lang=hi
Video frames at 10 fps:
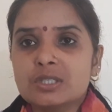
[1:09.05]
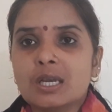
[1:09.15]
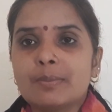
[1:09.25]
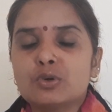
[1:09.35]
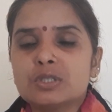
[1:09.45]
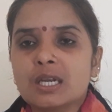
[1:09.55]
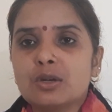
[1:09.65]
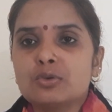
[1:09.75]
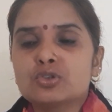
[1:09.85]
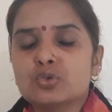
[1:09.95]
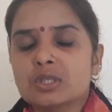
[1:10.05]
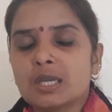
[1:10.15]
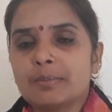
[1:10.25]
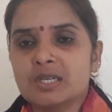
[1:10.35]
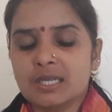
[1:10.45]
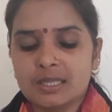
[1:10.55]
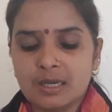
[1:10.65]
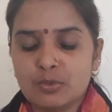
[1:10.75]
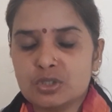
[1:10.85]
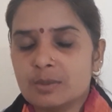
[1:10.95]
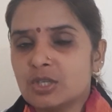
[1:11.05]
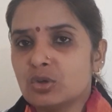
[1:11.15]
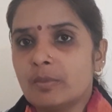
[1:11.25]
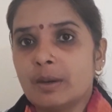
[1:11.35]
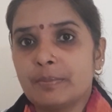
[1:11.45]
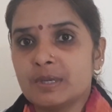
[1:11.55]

चीज़ है बहुत सारे लोग सोचते हैं बरसात का मौसम है तो हमें